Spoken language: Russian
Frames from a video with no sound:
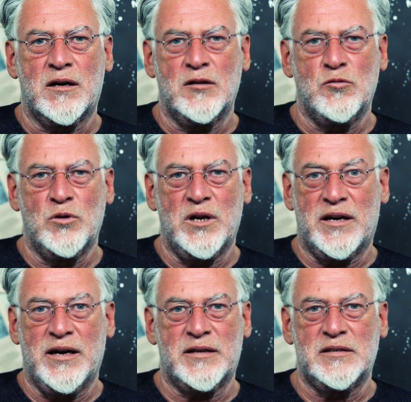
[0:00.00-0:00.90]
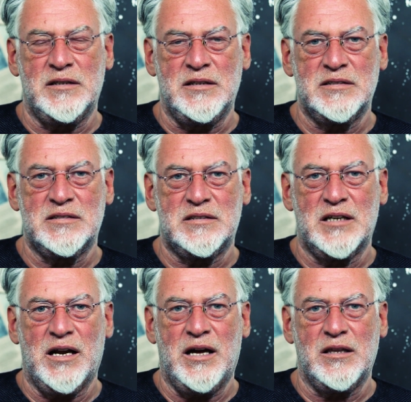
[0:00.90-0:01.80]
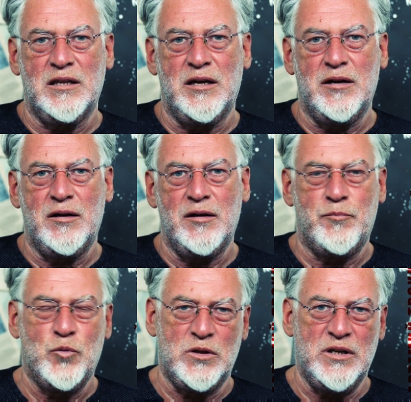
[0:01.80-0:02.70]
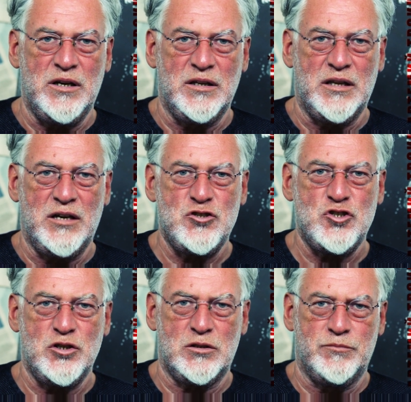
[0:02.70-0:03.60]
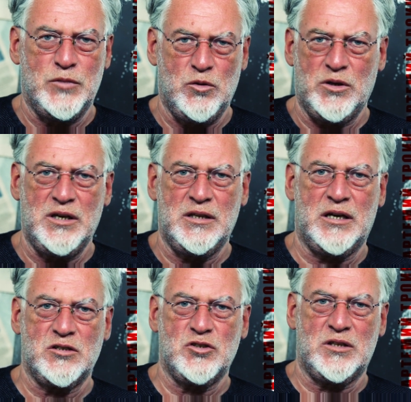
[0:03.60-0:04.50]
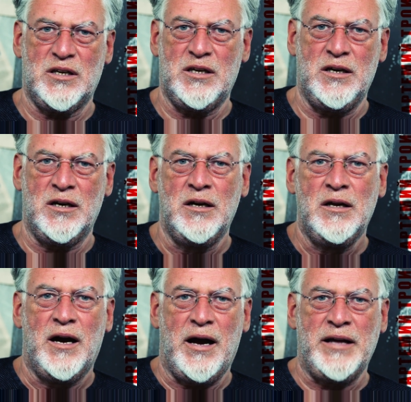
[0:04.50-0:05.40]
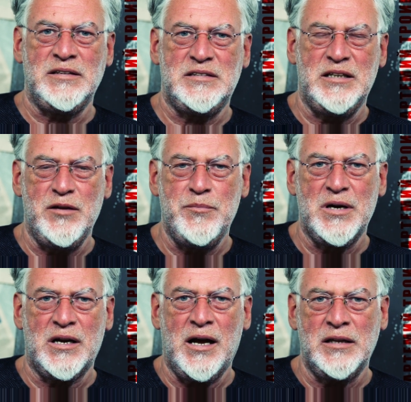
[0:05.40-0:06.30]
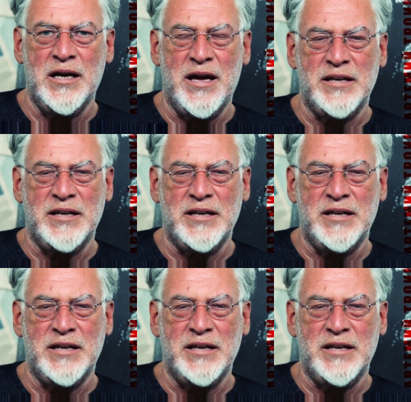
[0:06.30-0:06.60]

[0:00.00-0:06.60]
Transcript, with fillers: который, как то ни странно, подняли на щит многие наши такие антилибералы,